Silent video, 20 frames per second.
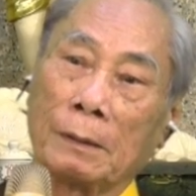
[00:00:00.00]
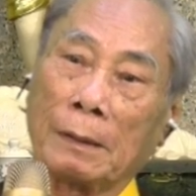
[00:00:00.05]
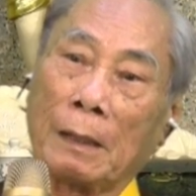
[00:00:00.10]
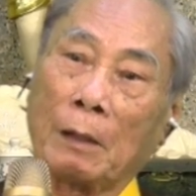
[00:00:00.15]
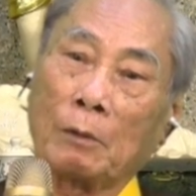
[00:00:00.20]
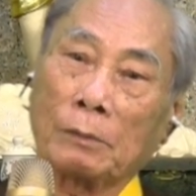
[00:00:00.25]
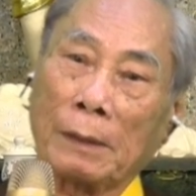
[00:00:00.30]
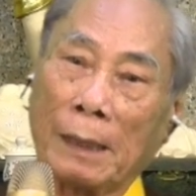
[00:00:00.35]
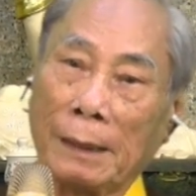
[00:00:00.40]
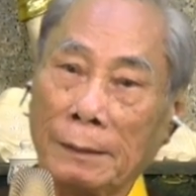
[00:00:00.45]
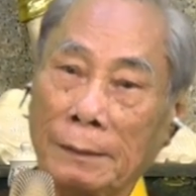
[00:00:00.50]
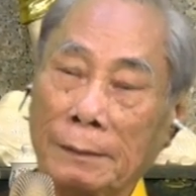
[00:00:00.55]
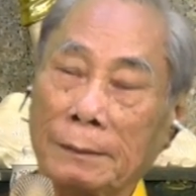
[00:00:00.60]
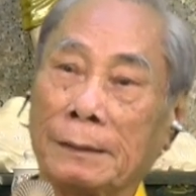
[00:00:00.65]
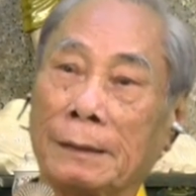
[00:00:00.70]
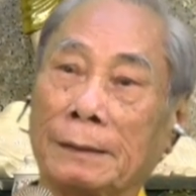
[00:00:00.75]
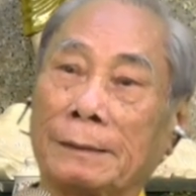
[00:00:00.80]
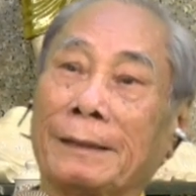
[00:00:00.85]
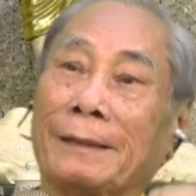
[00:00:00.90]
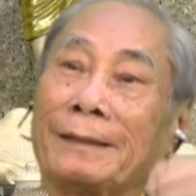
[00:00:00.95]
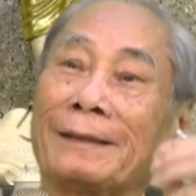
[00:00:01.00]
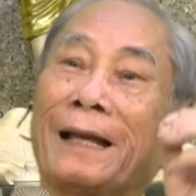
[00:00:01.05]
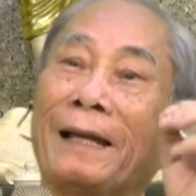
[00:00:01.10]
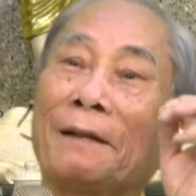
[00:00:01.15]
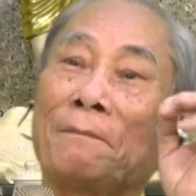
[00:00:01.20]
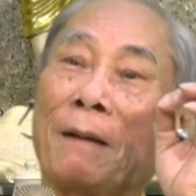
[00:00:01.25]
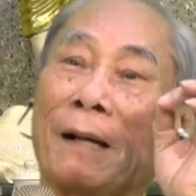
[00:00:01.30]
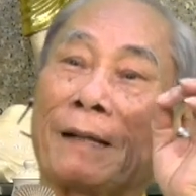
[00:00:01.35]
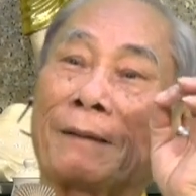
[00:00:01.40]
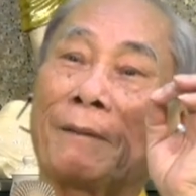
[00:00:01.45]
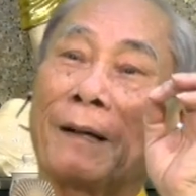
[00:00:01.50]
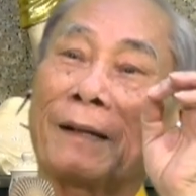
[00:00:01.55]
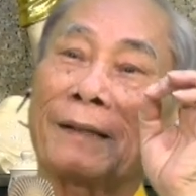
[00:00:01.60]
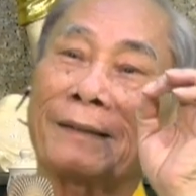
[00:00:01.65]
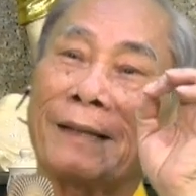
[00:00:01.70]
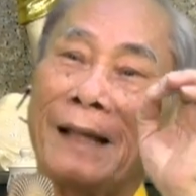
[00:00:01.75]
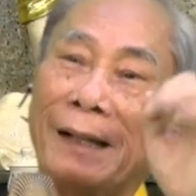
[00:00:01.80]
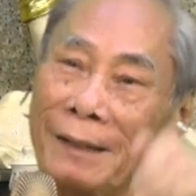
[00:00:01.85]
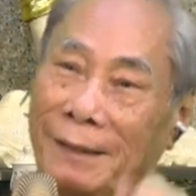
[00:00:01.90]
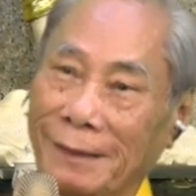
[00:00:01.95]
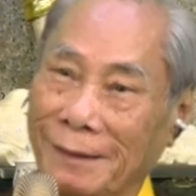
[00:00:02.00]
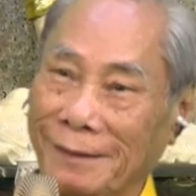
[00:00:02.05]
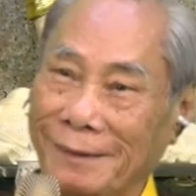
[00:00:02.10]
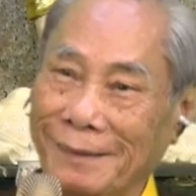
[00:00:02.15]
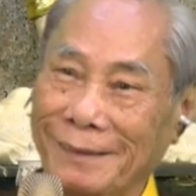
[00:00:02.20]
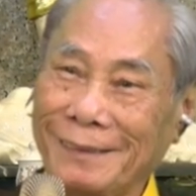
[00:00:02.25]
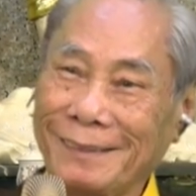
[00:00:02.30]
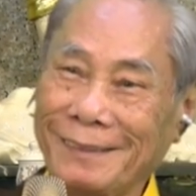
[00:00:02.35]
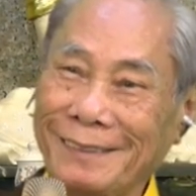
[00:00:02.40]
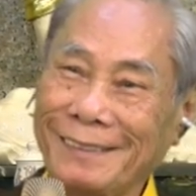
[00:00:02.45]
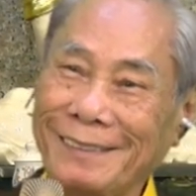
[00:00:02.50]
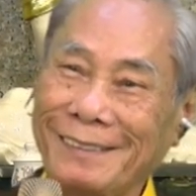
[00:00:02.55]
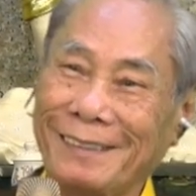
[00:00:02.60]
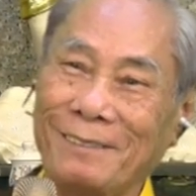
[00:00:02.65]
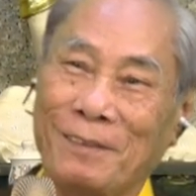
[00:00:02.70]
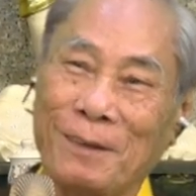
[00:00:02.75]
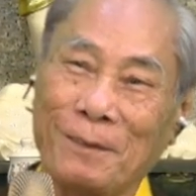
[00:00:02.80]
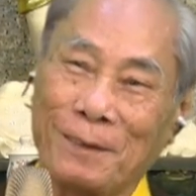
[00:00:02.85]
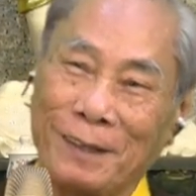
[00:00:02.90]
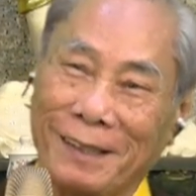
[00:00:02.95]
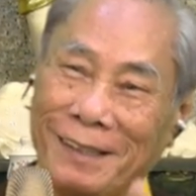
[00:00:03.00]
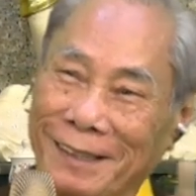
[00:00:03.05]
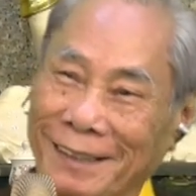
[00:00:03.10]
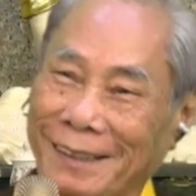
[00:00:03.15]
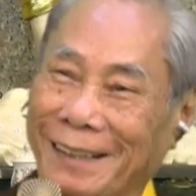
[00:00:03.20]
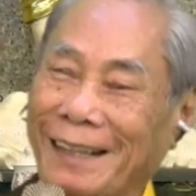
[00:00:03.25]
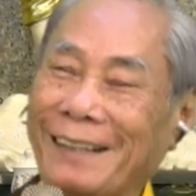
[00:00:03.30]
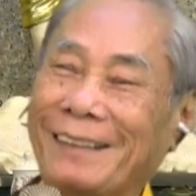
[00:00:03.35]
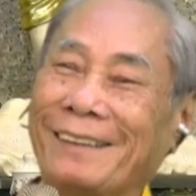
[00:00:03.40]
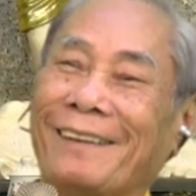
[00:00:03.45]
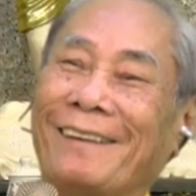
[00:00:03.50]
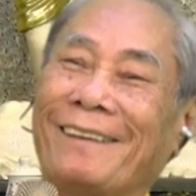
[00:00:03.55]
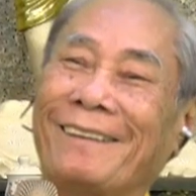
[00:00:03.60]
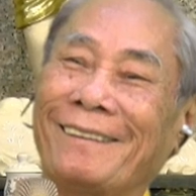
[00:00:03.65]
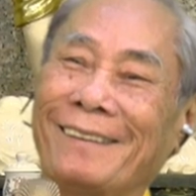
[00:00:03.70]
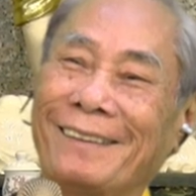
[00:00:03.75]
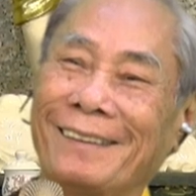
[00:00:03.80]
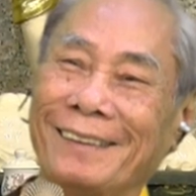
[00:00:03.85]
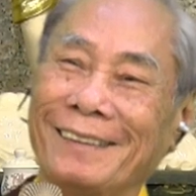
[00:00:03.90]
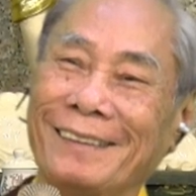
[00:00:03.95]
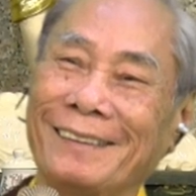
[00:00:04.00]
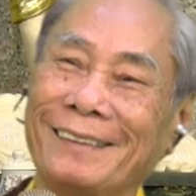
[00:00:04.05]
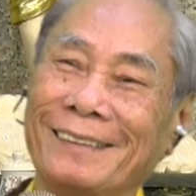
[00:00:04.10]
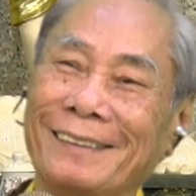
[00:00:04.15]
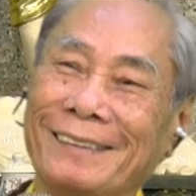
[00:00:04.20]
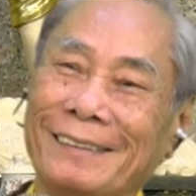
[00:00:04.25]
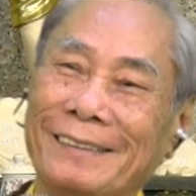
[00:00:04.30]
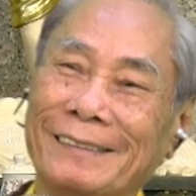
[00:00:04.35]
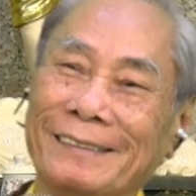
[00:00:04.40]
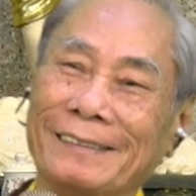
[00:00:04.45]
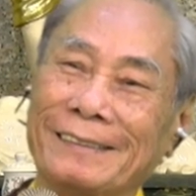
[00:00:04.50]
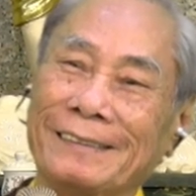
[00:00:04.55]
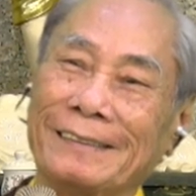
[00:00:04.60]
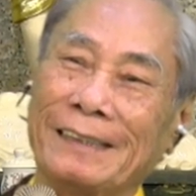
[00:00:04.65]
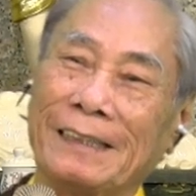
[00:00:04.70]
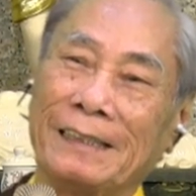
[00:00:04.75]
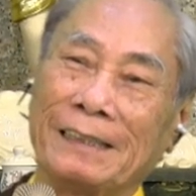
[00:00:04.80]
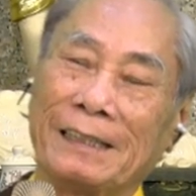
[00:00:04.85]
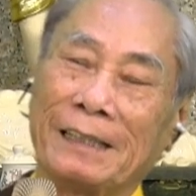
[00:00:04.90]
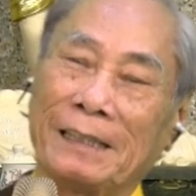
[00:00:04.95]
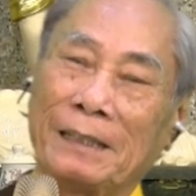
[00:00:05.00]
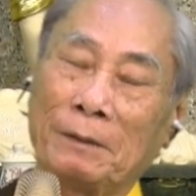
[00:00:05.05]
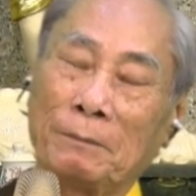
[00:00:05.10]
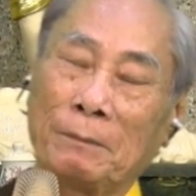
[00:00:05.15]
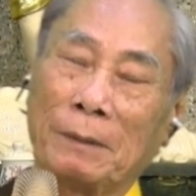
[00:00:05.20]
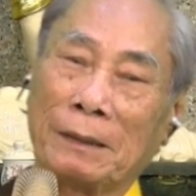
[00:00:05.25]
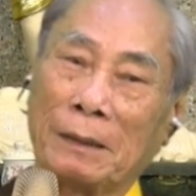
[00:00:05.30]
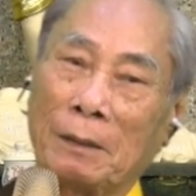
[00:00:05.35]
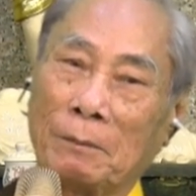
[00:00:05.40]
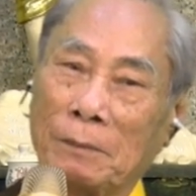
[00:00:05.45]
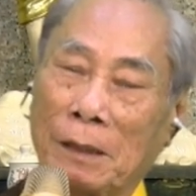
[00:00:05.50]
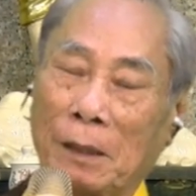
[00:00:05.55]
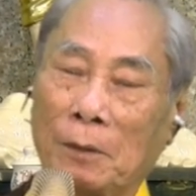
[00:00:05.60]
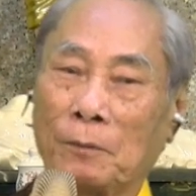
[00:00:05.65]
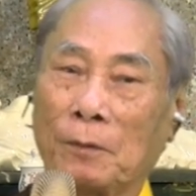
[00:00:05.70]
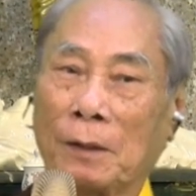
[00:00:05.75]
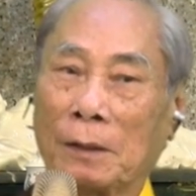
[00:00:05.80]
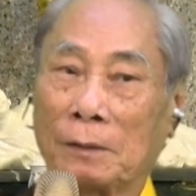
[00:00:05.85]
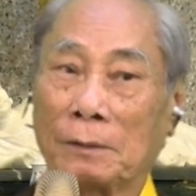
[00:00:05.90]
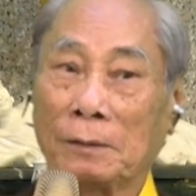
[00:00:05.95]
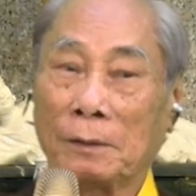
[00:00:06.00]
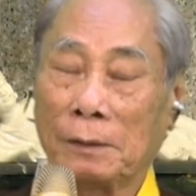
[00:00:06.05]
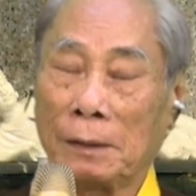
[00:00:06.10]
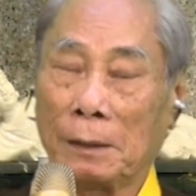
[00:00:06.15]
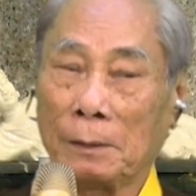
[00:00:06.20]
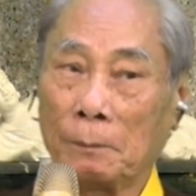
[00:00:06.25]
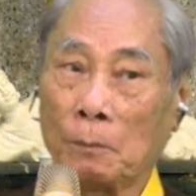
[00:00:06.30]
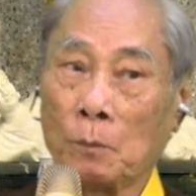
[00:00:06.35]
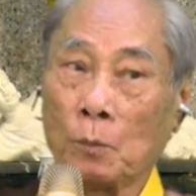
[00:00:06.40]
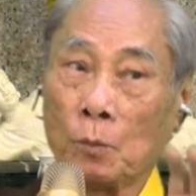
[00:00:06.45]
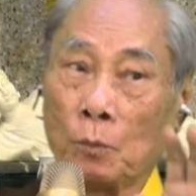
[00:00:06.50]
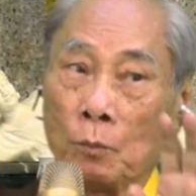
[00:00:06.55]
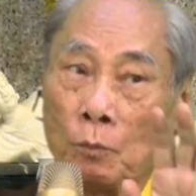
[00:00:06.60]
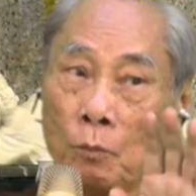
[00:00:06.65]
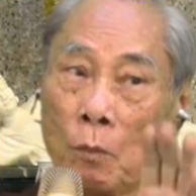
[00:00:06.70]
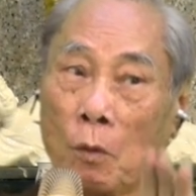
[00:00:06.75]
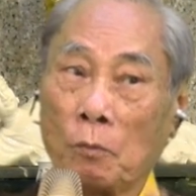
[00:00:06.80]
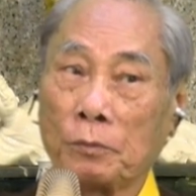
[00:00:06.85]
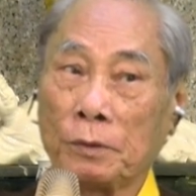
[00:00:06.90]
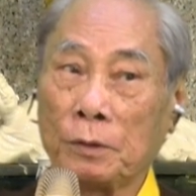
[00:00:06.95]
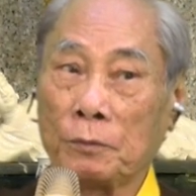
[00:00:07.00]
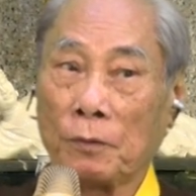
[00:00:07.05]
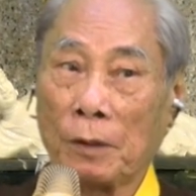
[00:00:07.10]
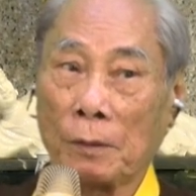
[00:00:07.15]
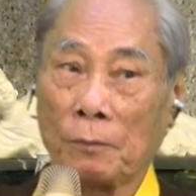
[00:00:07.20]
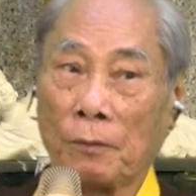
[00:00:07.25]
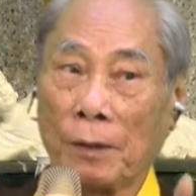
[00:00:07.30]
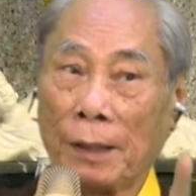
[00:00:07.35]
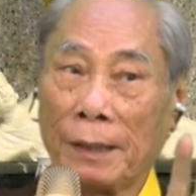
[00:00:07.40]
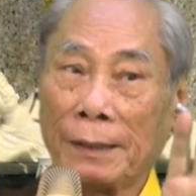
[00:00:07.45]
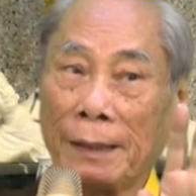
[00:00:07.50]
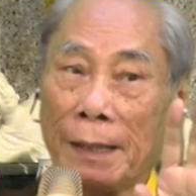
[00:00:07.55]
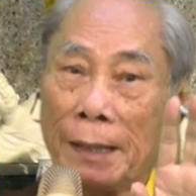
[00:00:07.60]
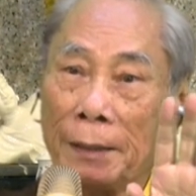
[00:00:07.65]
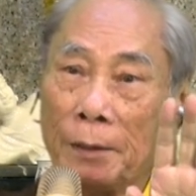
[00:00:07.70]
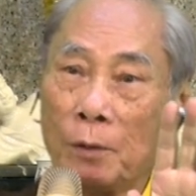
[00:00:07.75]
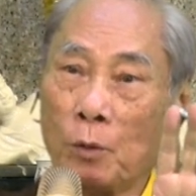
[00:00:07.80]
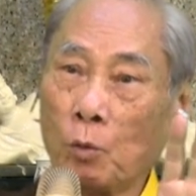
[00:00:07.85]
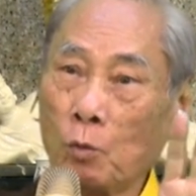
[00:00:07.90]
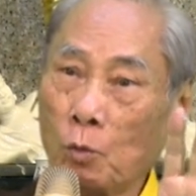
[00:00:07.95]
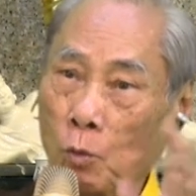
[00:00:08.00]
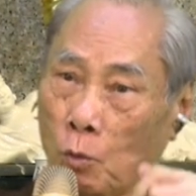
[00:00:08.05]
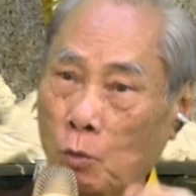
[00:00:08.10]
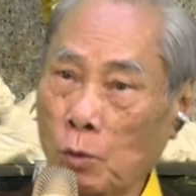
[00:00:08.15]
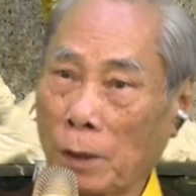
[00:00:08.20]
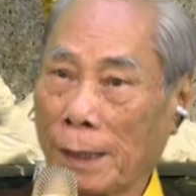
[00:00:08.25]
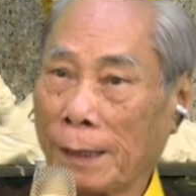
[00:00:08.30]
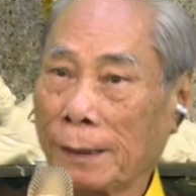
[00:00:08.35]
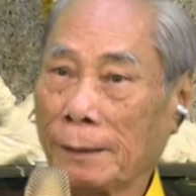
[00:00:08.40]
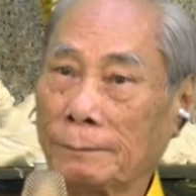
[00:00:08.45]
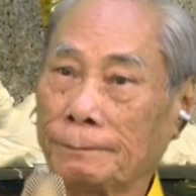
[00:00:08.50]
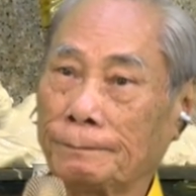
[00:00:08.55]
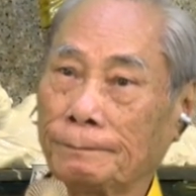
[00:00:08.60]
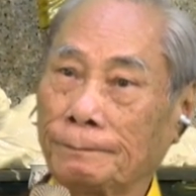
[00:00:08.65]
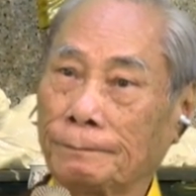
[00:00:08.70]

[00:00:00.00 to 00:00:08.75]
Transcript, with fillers: Đạo thánh thì thấy mặt thánh thôi, nó một cái khía cạnh nhỏ. Vì thế mà trong đạo Phật nó là một vị Phật phải đầy đủ ngũ nhã